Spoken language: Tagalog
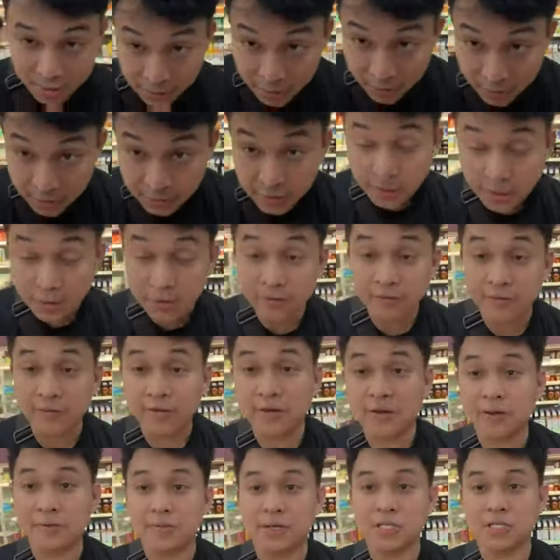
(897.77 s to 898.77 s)
Thank you, thank you
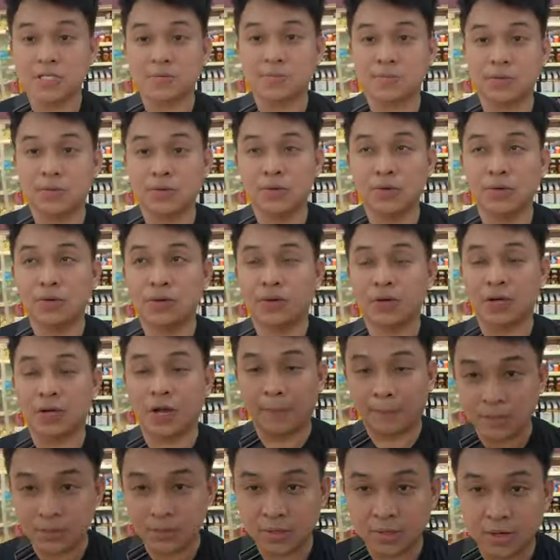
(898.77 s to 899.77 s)
very much po.
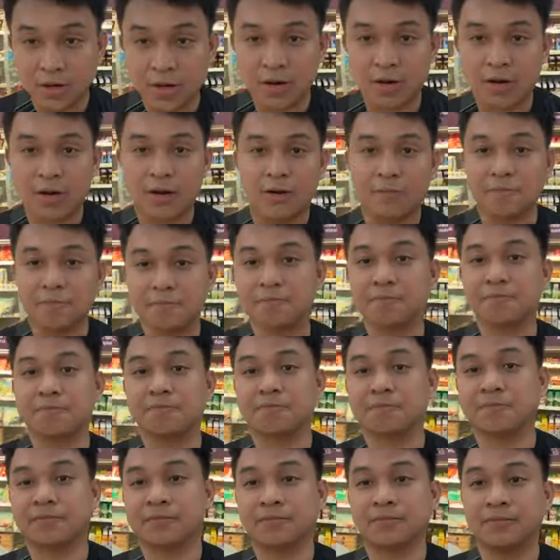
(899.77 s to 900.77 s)
Kapon Craft.
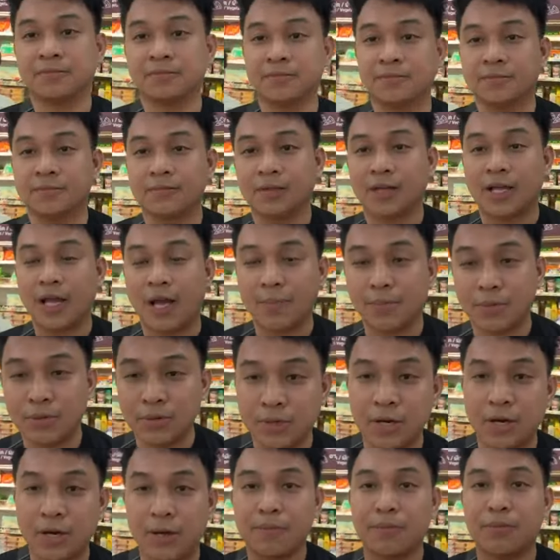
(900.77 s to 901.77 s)
Kapon
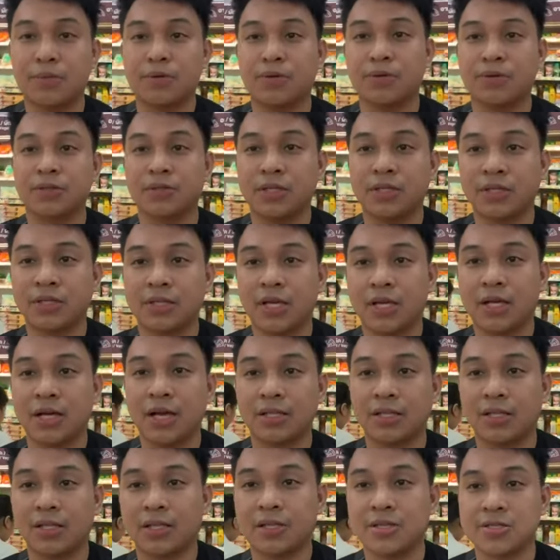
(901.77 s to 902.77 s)
Crab po, Tita
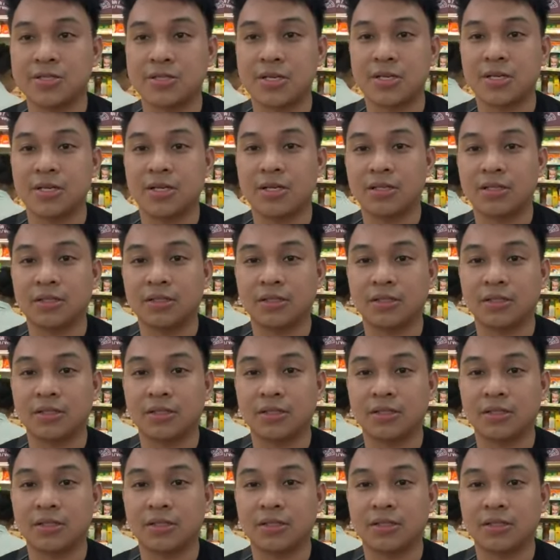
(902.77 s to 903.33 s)
Ate Lizel.